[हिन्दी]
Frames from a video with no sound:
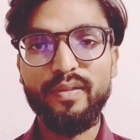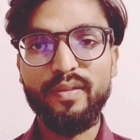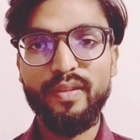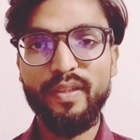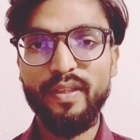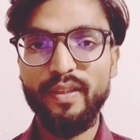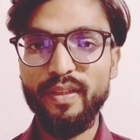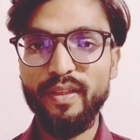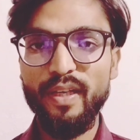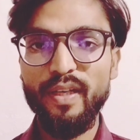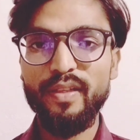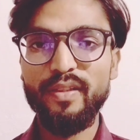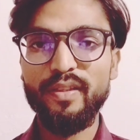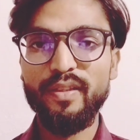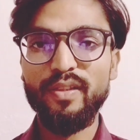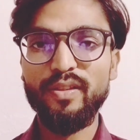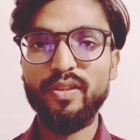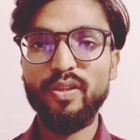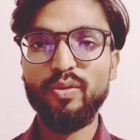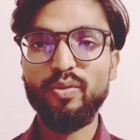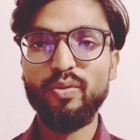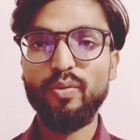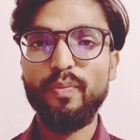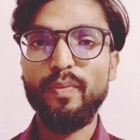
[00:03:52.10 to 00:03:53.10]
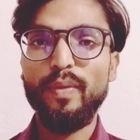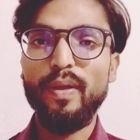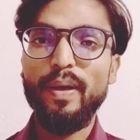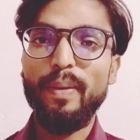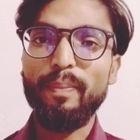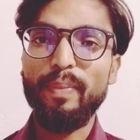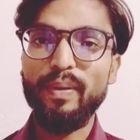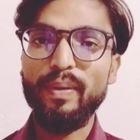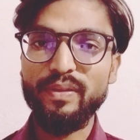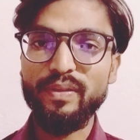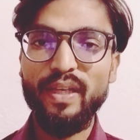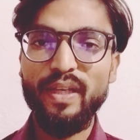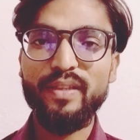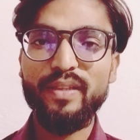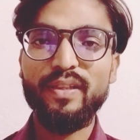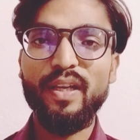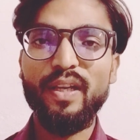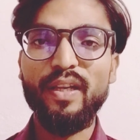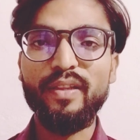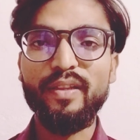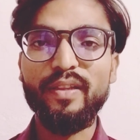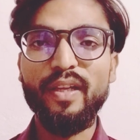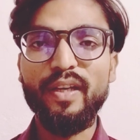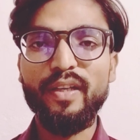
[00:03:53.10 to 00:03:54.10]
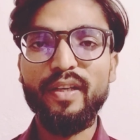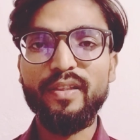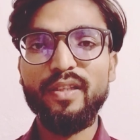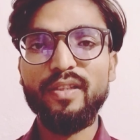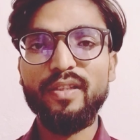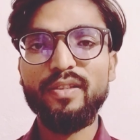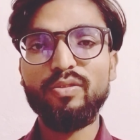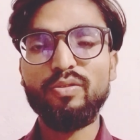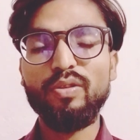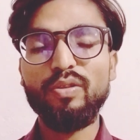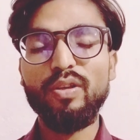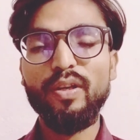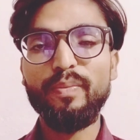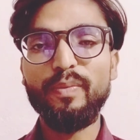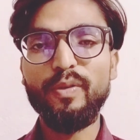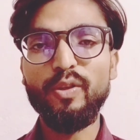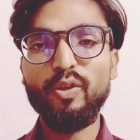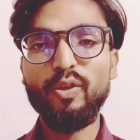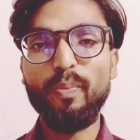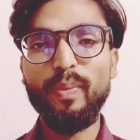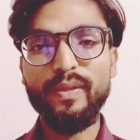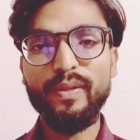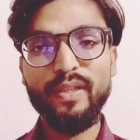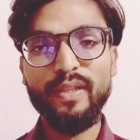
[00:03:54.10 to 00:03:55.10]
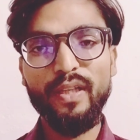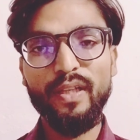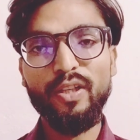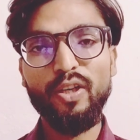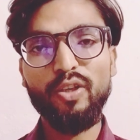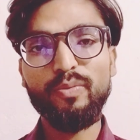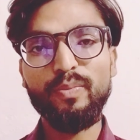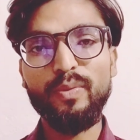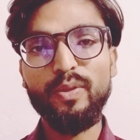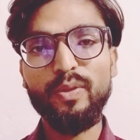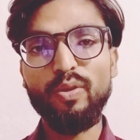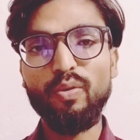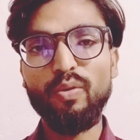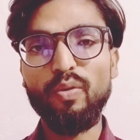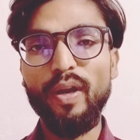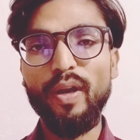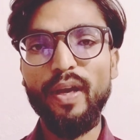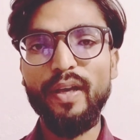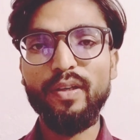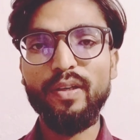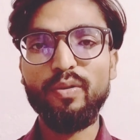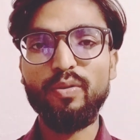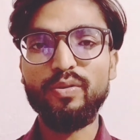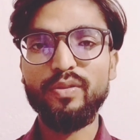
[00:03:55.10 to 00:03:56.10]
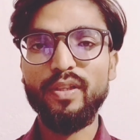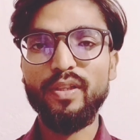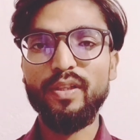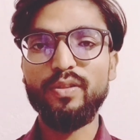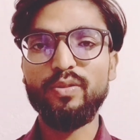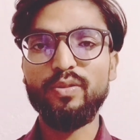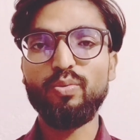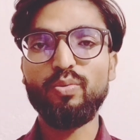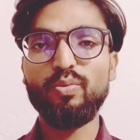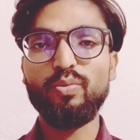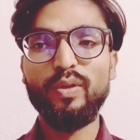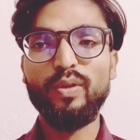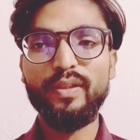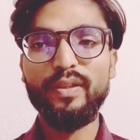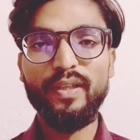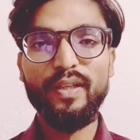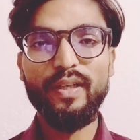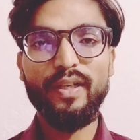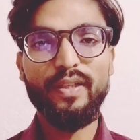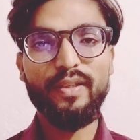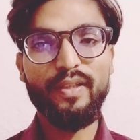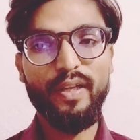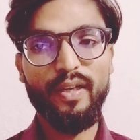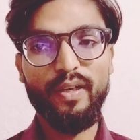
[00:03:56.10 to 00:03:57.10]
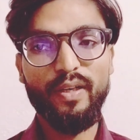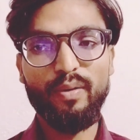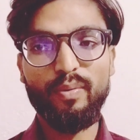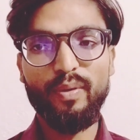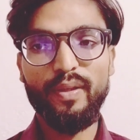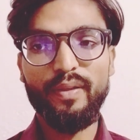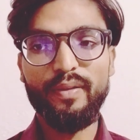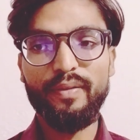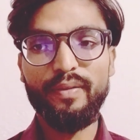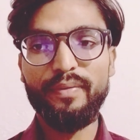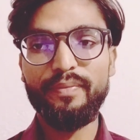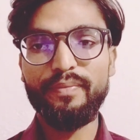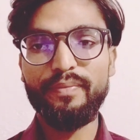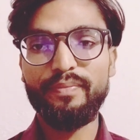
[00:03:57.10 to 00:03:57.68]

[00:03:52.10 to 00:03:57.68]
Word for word: ठीक है किसान साथियों बस आज के लेते हैं किसान साथियों अगर वीडियो पसंद आए तो वीडियो को लाइक और शेयर जरूर करिएगा धन्यवाद